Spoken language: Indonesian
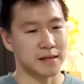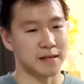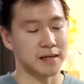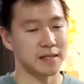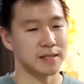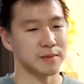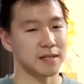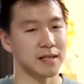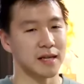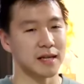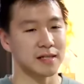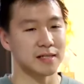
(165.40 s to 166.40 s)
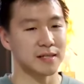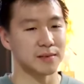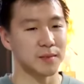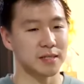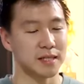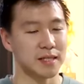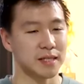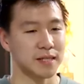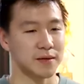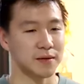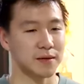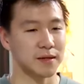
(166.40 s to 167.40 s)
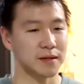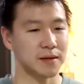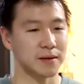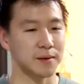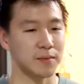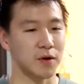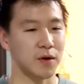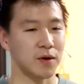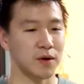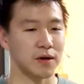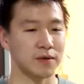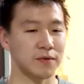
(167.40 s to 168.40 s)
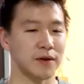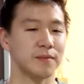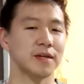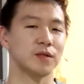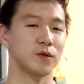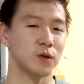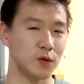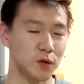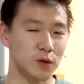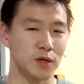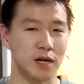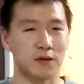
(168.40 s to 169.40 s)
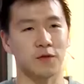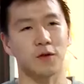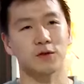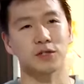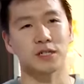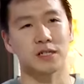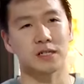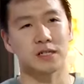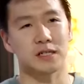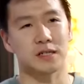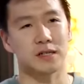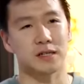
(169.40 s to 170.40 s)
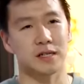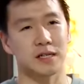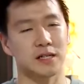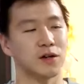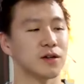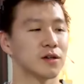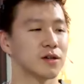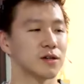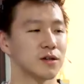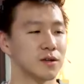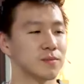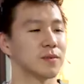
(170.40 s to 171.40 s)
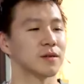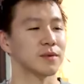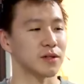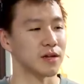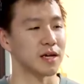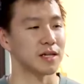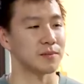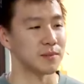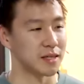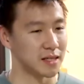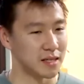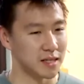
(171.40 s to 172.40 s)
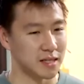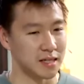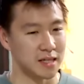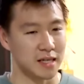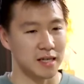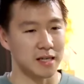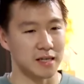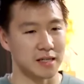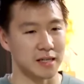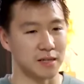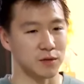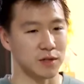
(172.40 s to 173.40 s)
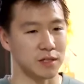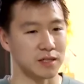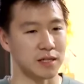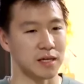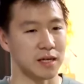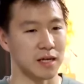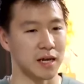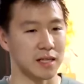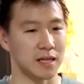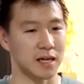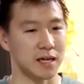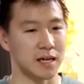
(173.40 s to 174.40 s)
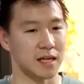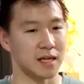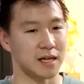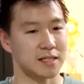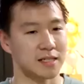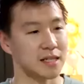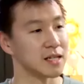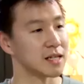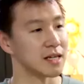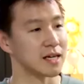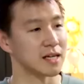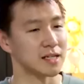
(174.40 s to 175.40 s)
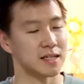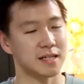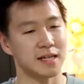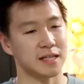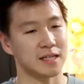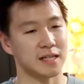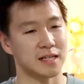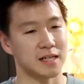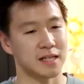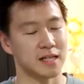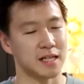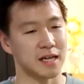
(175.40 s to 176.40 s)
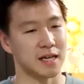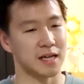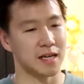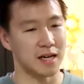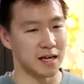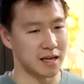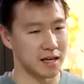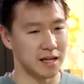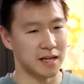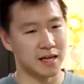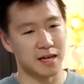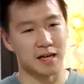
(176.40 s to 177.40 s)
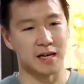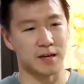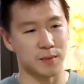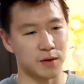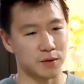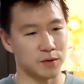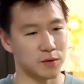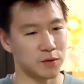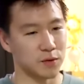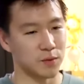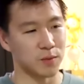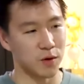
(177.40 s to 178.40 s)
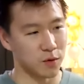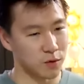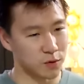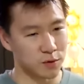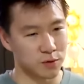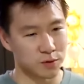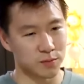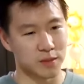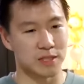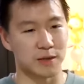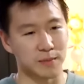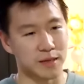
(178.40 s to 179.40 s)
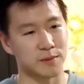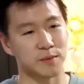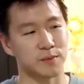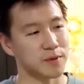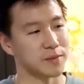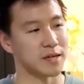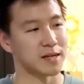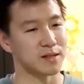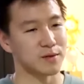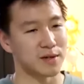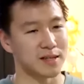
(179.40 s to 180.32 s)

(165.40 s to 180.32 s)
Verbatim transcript: Ya, sementara sih masih mau ke family dulu dan fokus ke Gideon Badminton Academy saya juga senang ngelatih anak-anak kecil ya liatin kayak anak baru mau mencapai mimpi mereka tuh